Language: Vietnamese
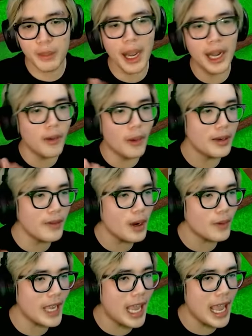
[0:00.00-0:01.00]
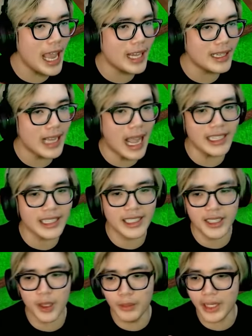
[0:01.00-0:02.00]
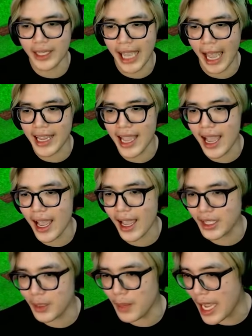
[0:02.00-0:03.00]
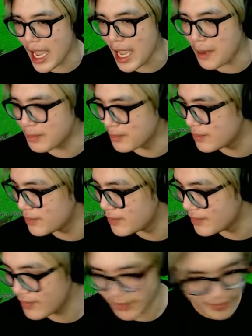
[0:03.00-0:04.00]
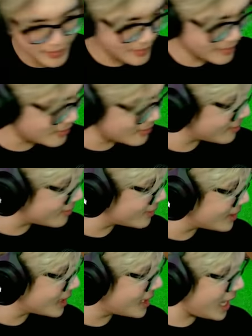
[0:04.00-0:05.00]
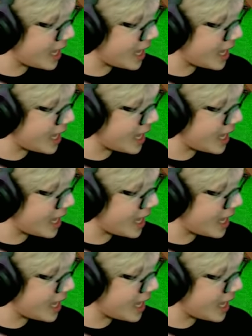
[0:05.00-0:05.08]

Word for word: Chúc mừng Nguyễn Quốc VN đã trúng được giải nha Chúc mừng em Yeah